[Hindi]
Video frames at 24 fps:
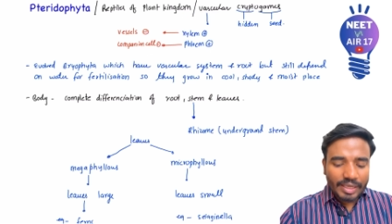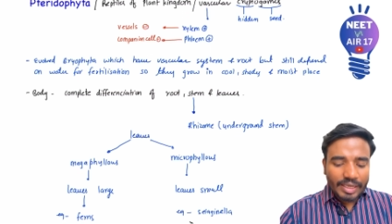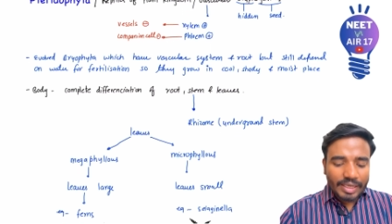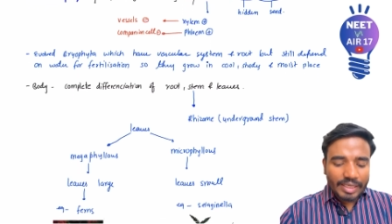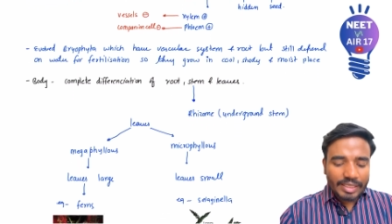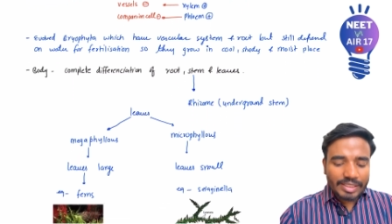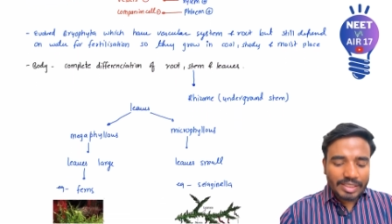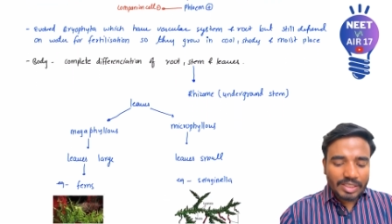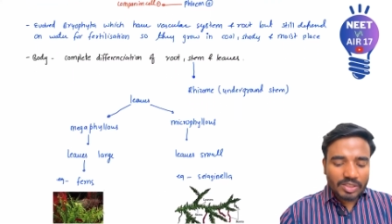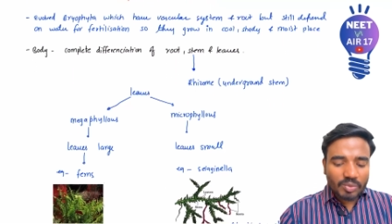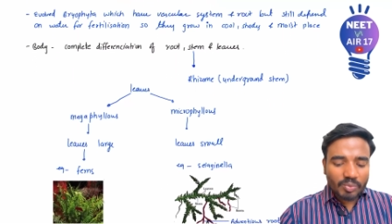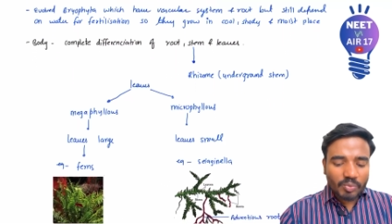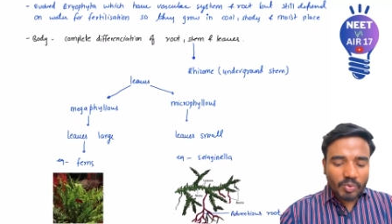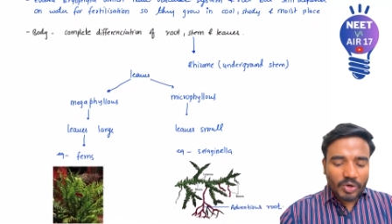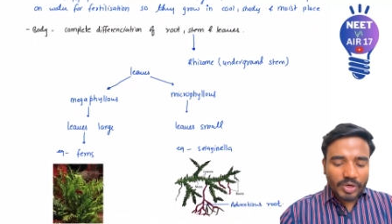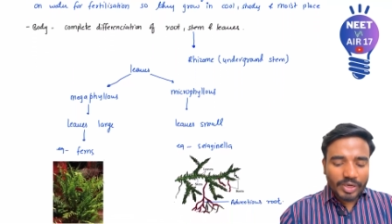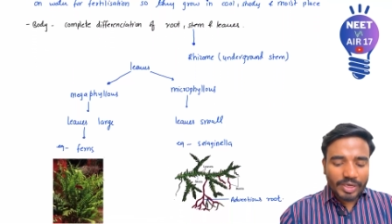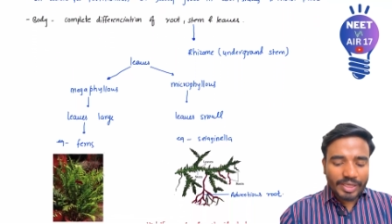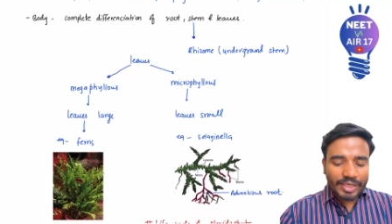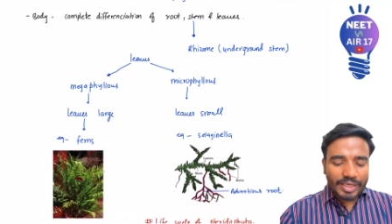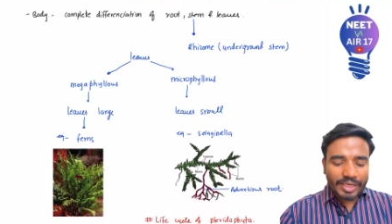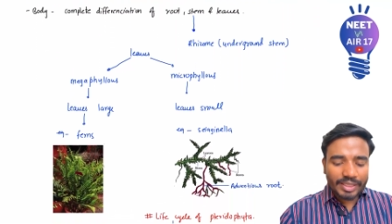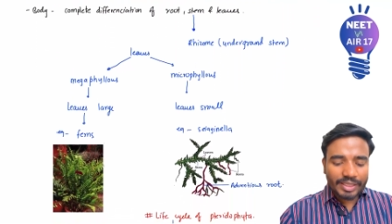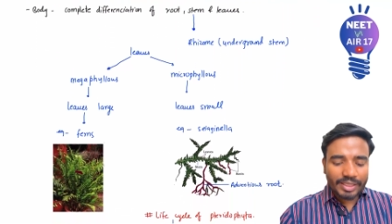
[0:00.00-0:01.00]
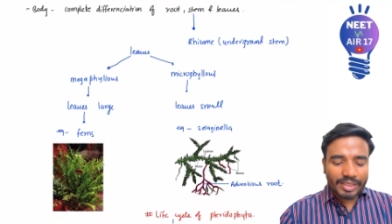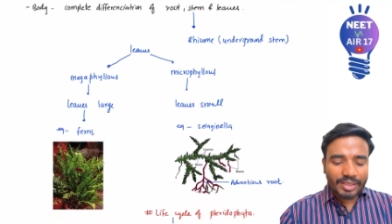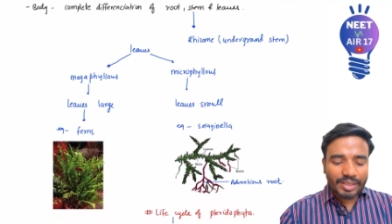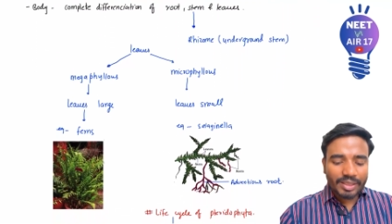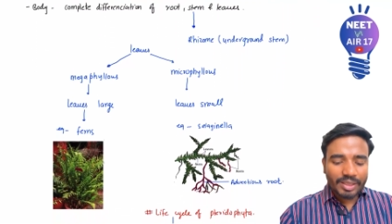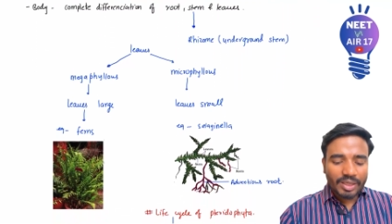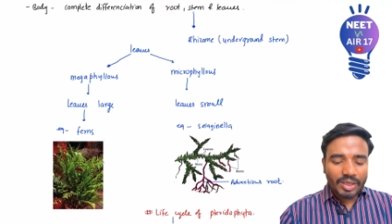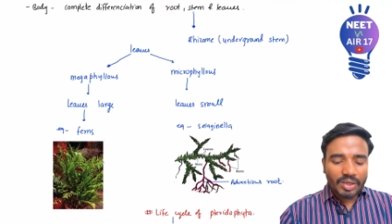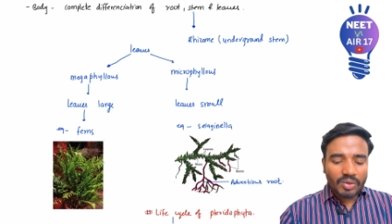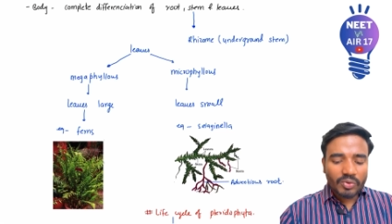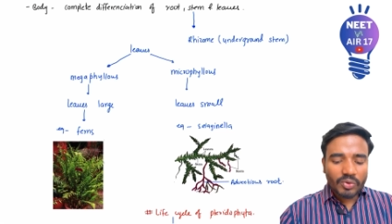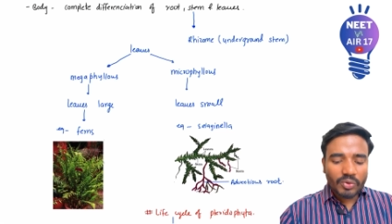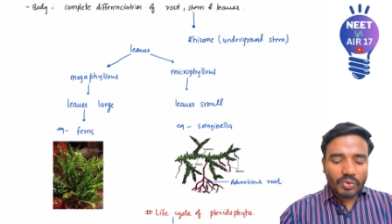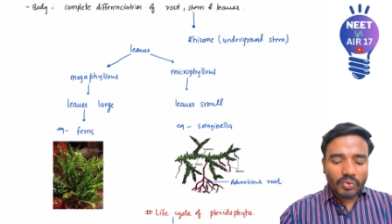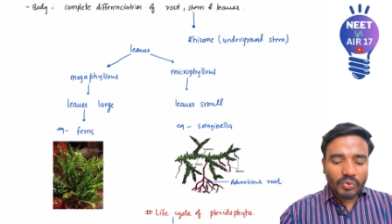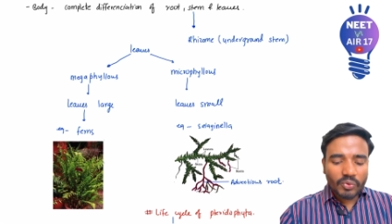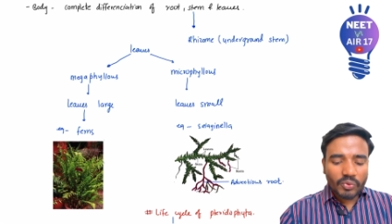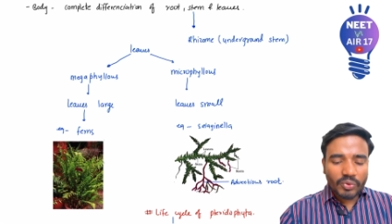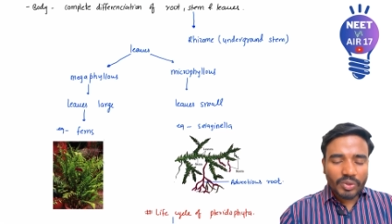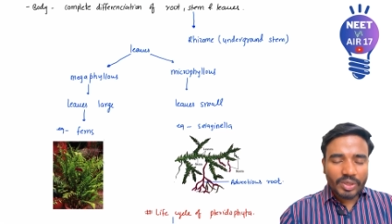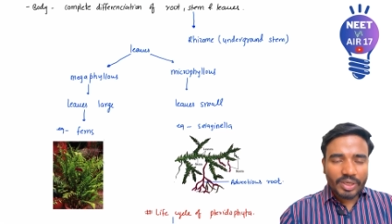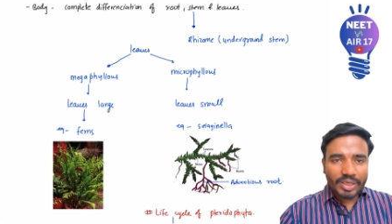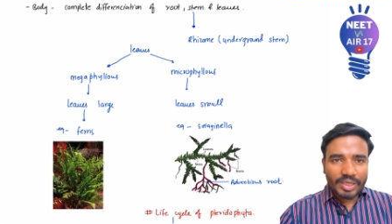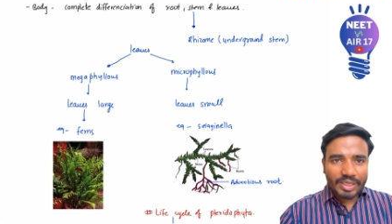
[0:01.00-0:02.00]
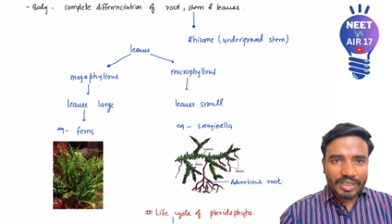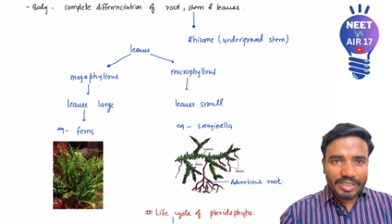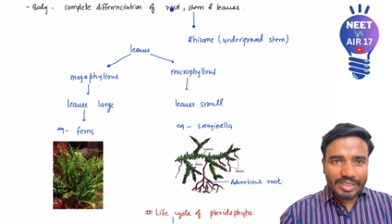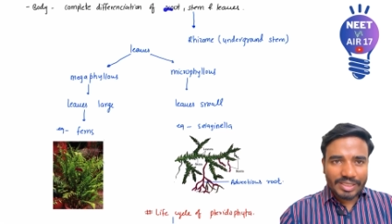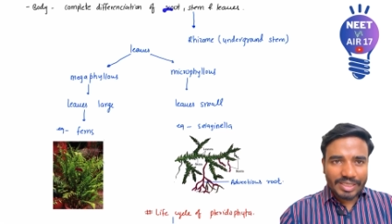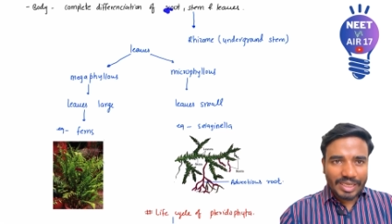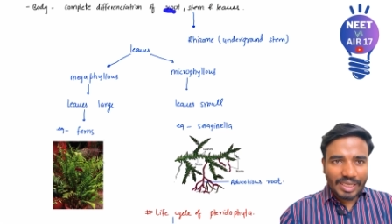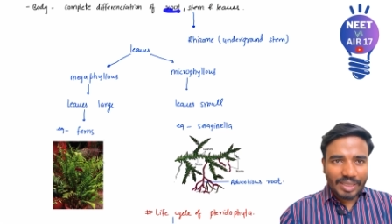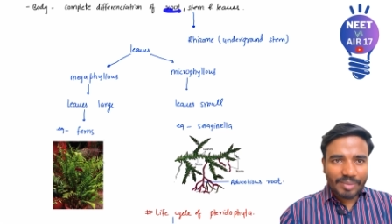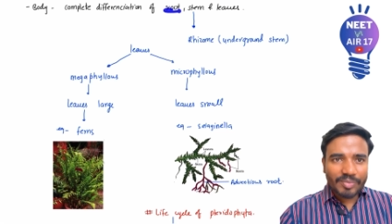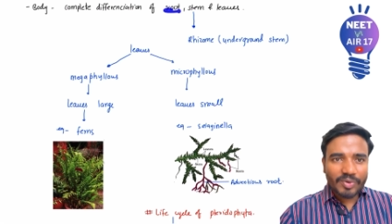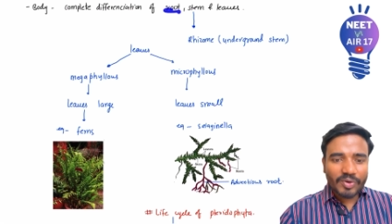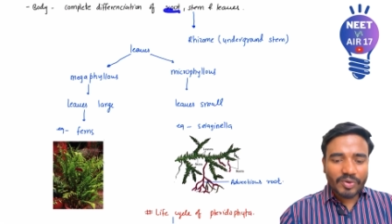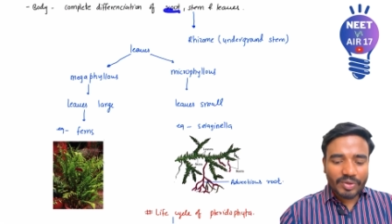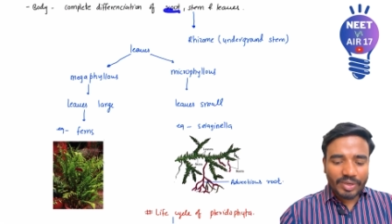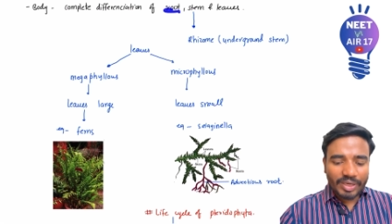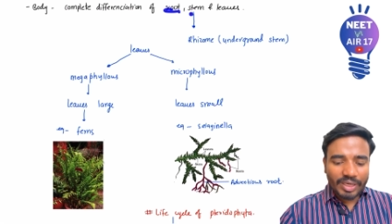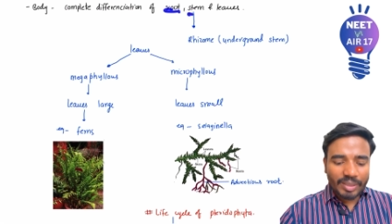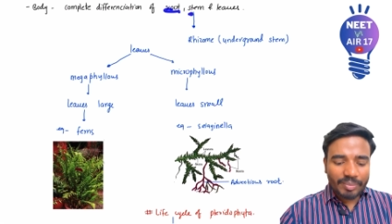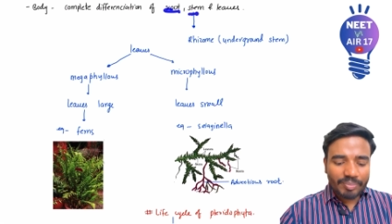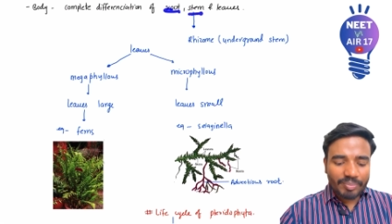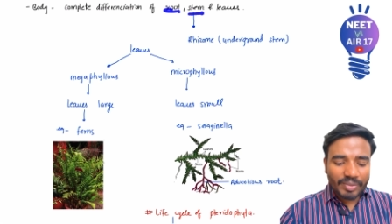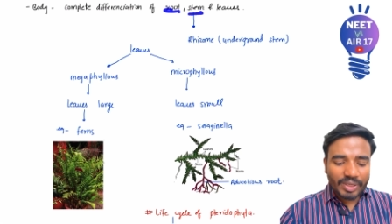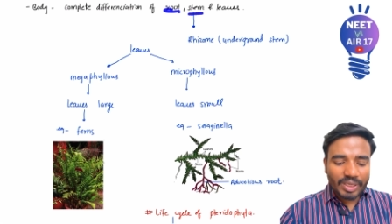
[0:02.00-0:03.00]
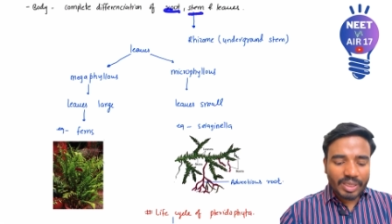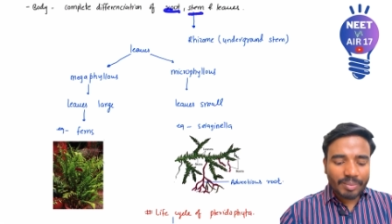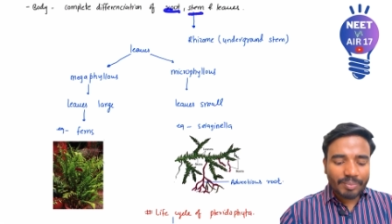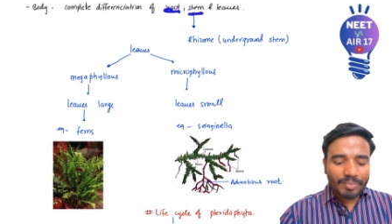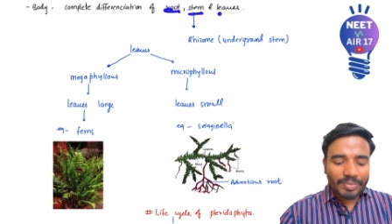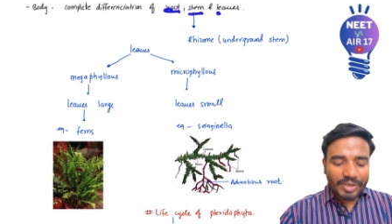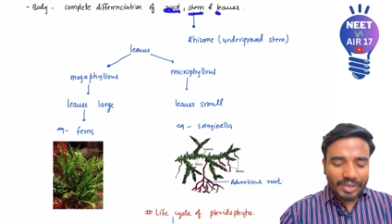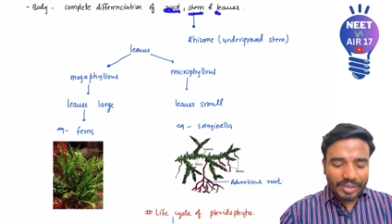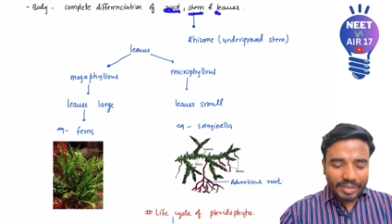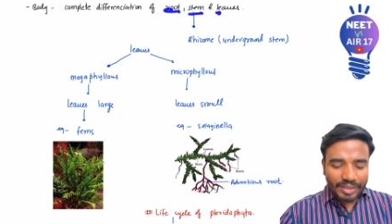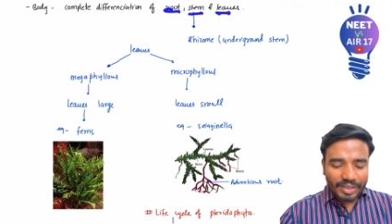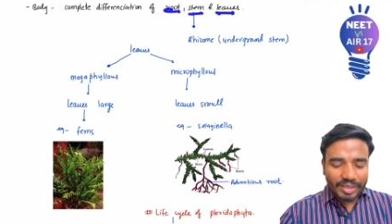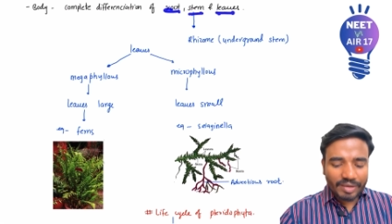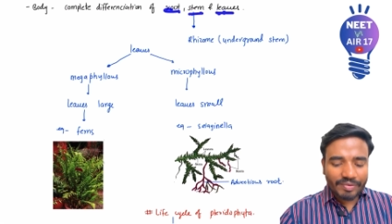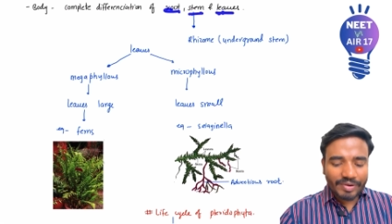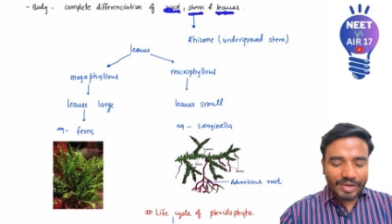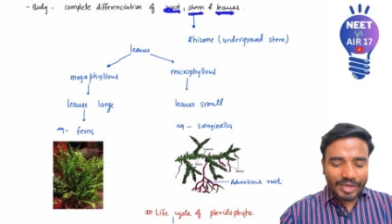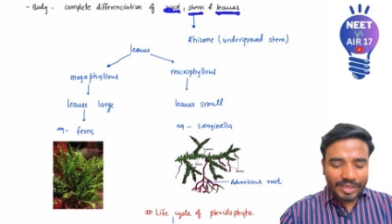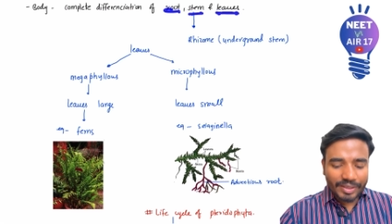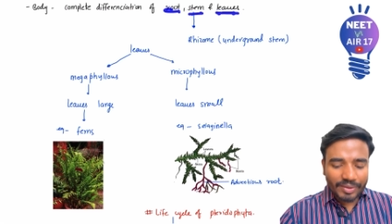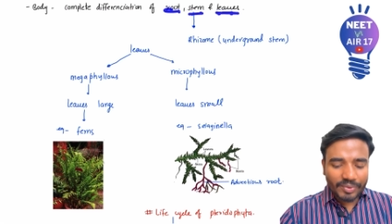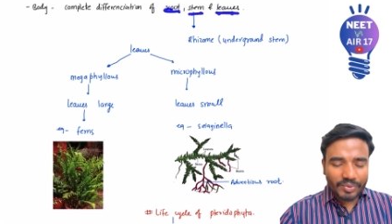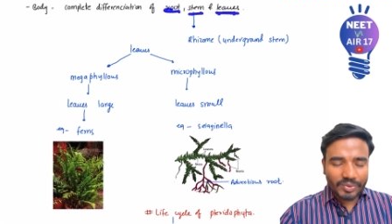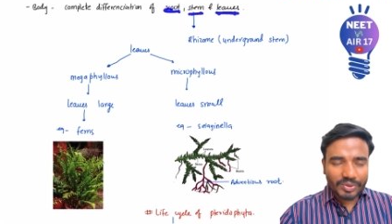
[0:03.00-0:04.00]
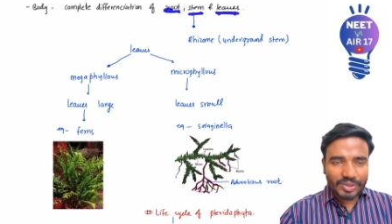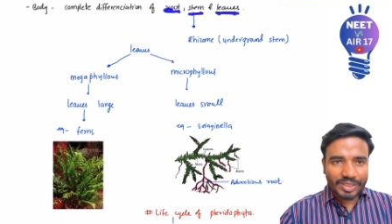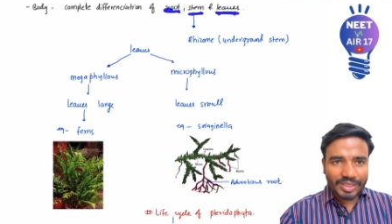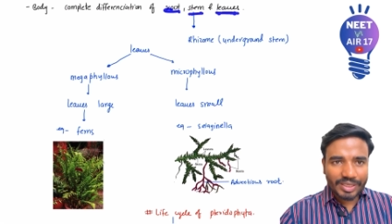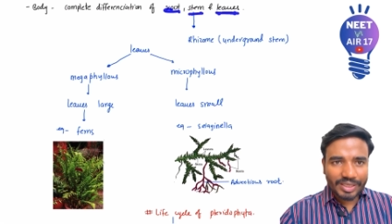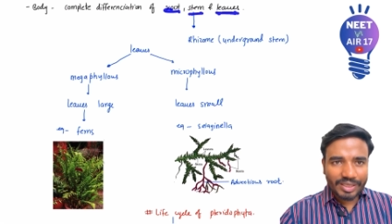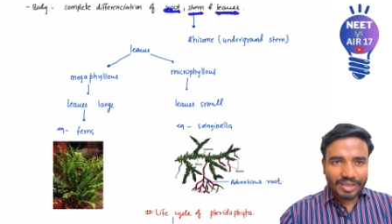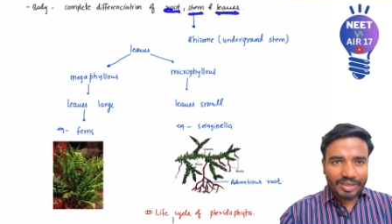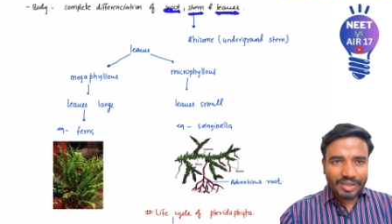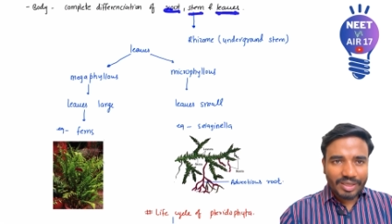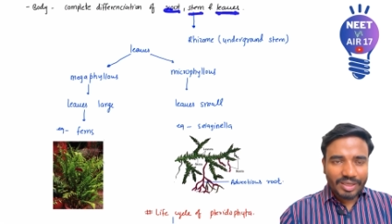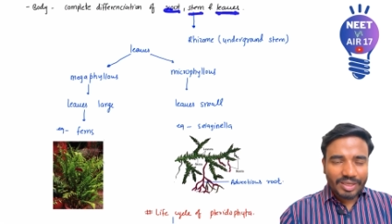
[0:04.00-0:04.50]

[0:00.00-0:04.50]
इसका जो बॉडी है ना वो रूट स्टेम और लीप में कंप्लीटली डिवाइडेड होता है